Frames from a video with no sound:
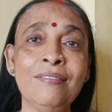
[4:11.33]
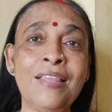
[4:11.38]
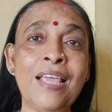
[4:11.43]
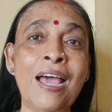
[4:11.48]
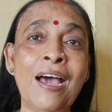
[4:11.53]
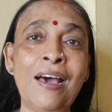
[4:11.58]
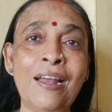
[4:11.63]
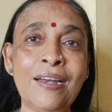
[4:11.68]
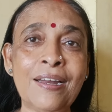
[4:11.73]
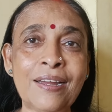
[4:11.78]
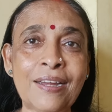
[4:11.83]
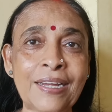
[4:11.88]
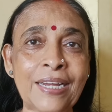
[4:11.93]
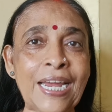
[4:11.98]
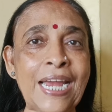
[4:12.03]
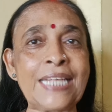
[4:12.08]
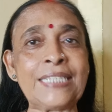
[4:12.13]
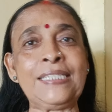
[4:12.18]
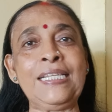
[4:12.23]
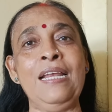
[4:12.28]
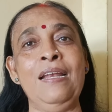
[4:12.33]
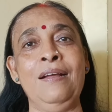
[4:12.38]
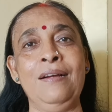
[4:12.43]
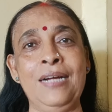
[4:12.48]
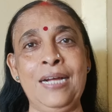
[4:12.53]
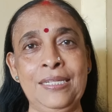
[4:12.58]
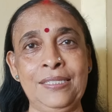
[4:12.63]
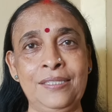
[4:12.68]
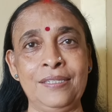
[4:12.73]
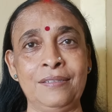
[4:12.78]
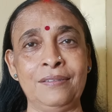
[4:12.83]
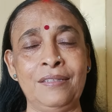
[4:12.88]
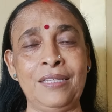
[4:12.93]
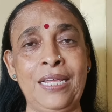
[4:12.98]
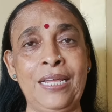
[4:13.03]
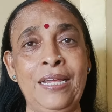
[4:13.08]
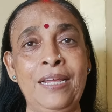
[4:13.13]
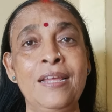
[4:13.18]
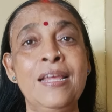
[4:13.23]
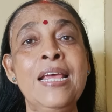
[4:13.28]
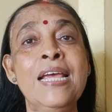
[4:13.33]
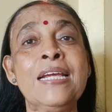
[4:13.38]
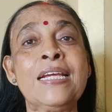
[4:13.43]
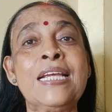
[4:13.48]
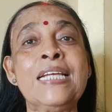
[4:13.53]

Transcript: ध्यान कैसे लगा सकते हैं